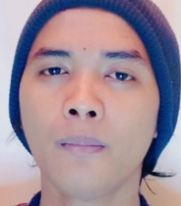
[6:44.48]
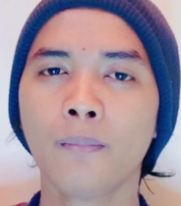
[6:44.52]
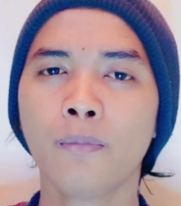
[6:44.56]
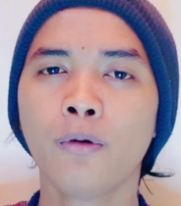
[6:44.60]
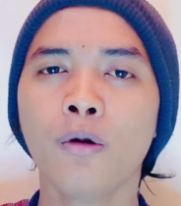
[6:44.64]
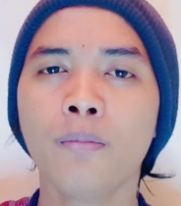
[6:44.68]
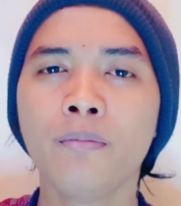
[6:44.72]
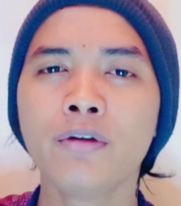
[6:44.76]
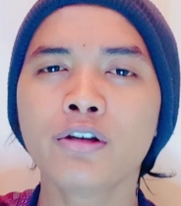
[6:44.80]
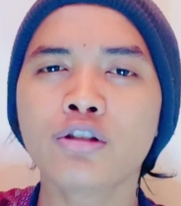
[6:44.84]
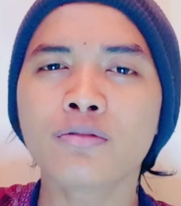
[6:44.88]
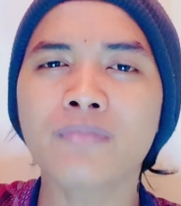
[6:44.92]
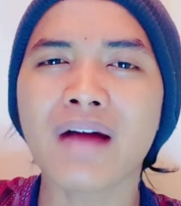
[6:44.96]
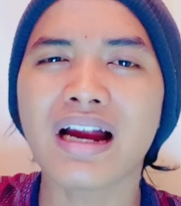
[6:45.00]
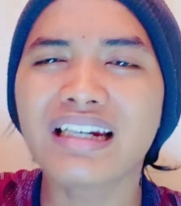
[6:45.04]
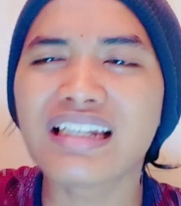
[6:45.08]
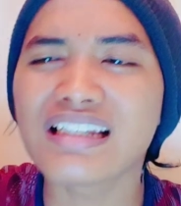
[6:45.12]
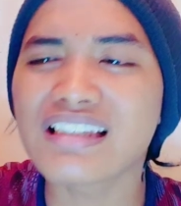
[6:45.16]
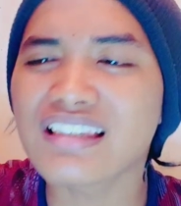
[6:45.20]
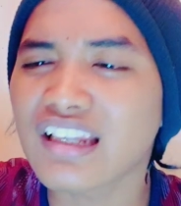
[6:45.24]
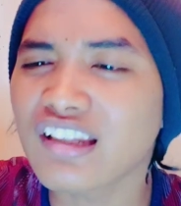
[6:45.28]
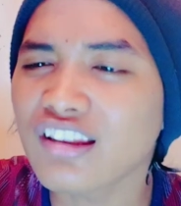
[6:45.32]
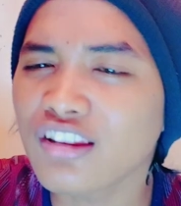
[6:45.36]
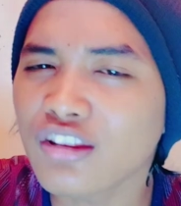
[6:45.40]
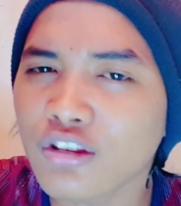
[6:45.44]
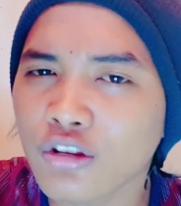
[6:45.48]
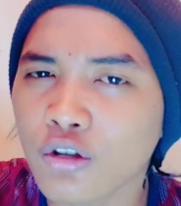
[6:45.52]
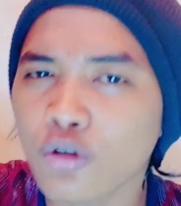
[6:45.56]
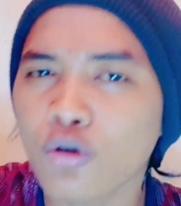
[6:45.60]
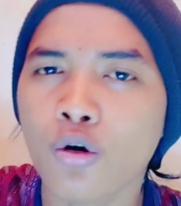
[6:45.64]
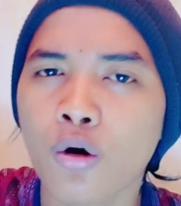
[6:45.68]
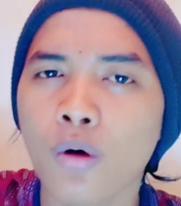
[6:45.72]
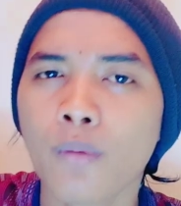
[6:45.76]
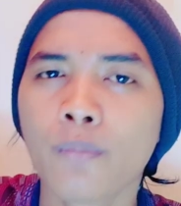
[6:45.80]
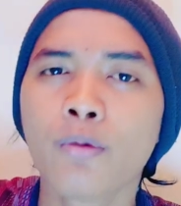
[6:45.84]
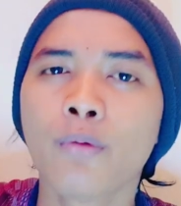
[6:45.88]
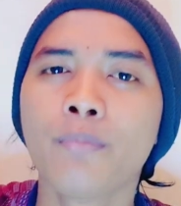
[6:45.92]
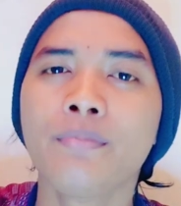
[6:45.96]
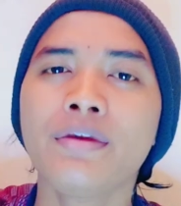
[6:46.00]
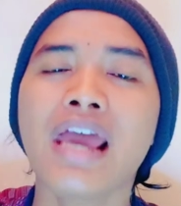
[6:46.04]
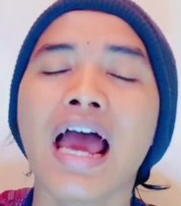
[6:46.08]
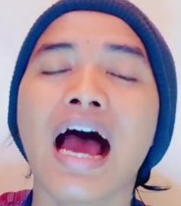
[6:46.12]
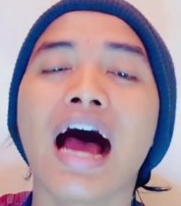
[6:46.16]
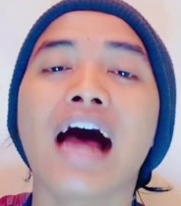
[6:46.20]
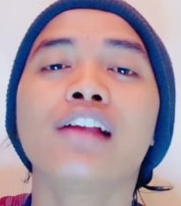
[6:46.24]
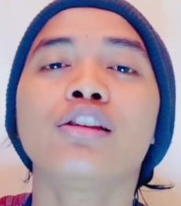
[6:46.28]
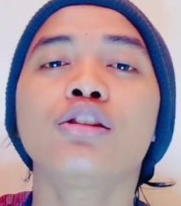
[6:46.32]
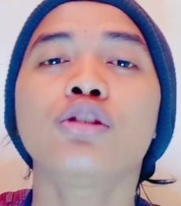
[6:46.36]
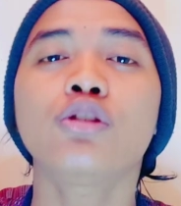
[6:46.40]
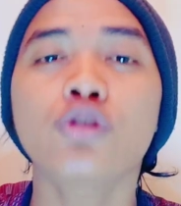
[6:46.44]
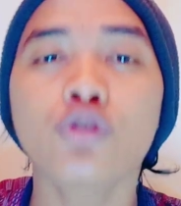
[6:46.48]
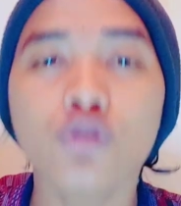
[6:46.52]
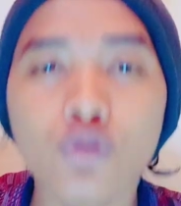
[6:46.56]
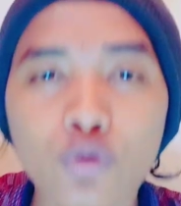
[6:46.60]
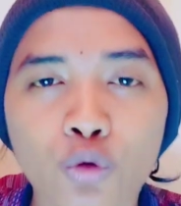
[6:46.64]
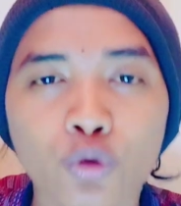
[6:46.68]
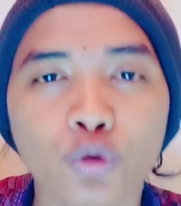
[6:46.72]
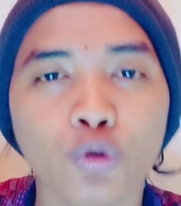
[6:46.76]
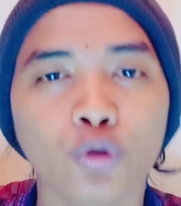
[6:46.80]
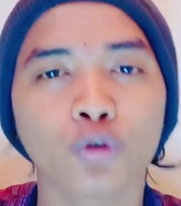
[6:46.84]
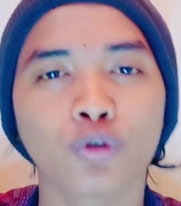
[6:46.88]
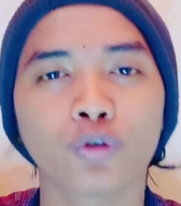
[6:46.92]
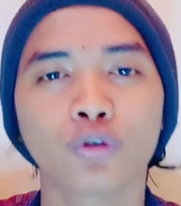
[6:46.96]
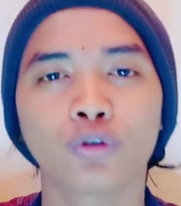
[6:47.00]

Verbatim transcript: Bumi cuma disentuh, bumi hancur.